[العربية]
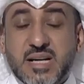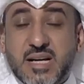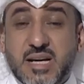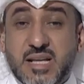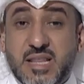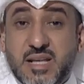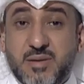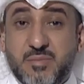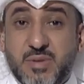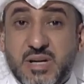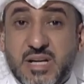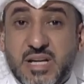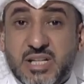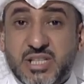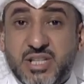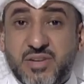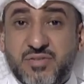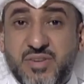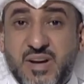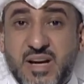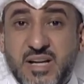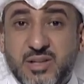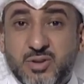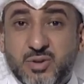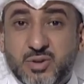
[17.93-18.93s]
هذا ما
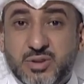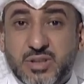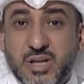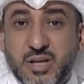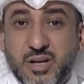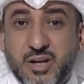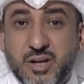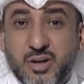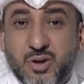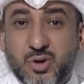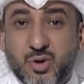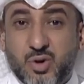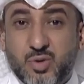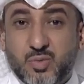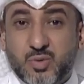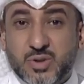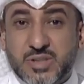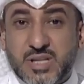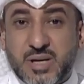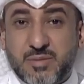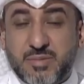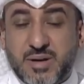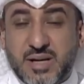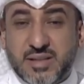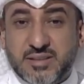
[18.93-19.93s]
كشف عنه تقرير
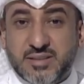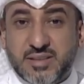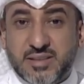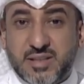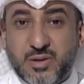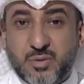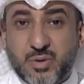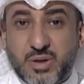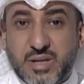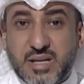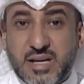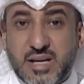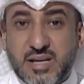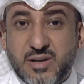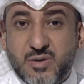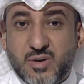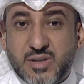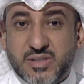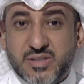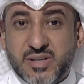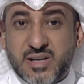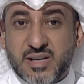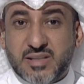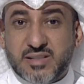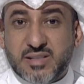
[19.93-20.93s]
المتابعة الدورية
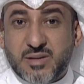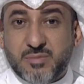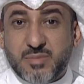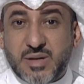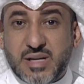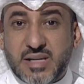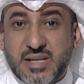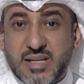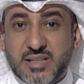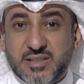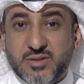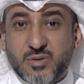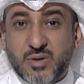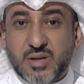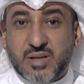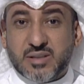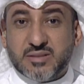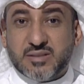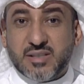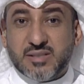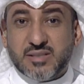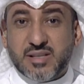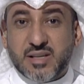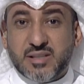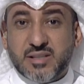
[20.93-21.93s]
لوزارة المالية
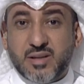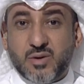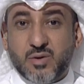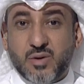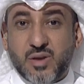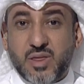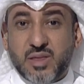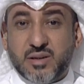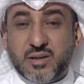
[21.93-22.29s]
والاقتصاد